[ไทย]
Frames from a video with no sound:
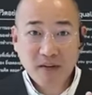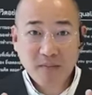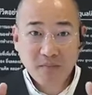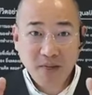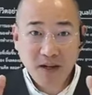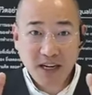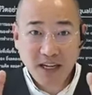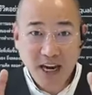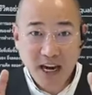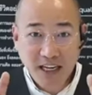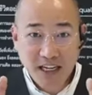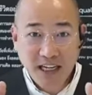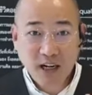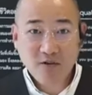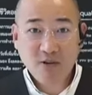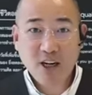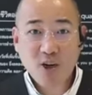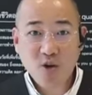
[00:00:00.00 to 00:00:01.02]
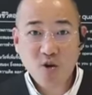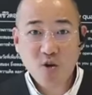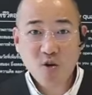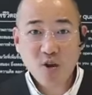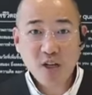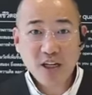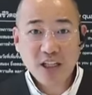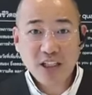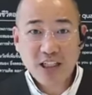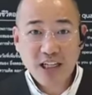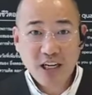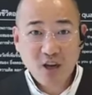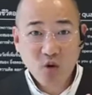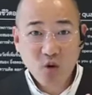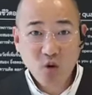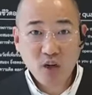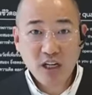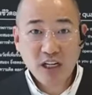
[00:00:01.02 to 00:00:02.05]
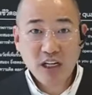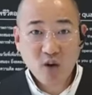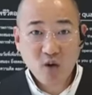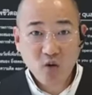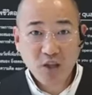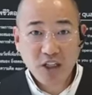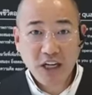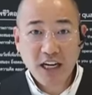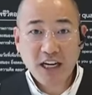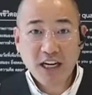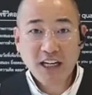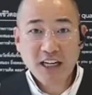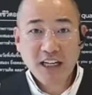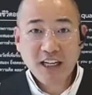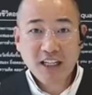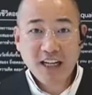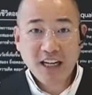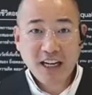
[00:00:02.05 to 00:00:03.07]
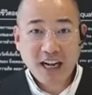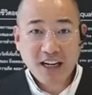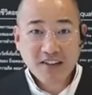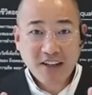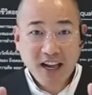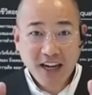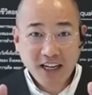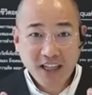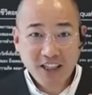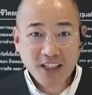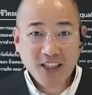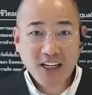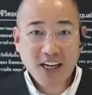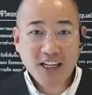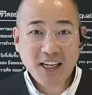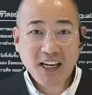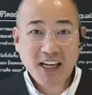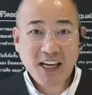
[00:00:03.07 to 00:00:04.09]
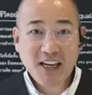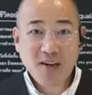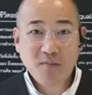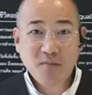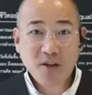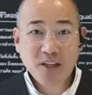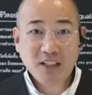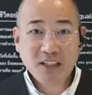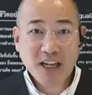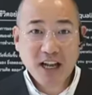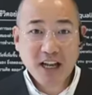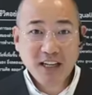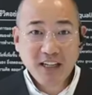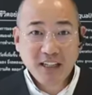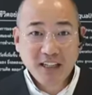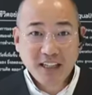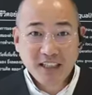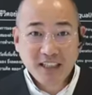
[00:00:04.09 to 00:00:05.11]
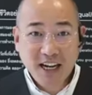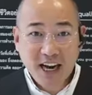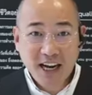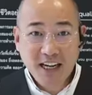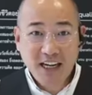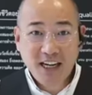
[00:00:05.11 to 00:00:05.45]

เพียงแห่งเดียวในโลกที่รู้ลึก รู้จริงในการสร้างเป็นชนิดนี้เพื่อจะใช้